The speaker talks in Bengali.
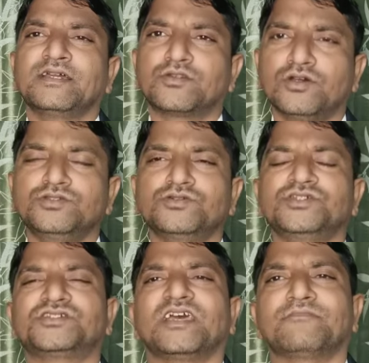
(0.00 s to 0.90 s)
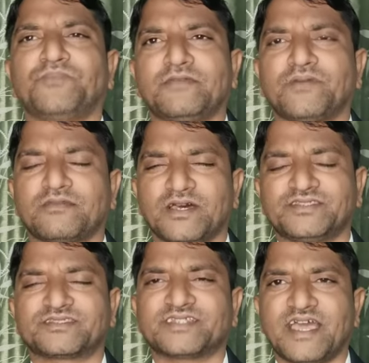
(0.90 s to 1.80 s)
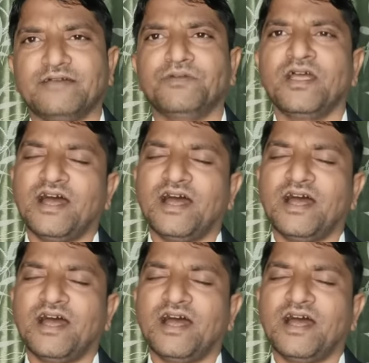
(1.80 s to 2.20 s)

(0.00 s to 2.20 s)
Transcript: নন জুডিশিয়াল পেপার বা স্ট্যাম্প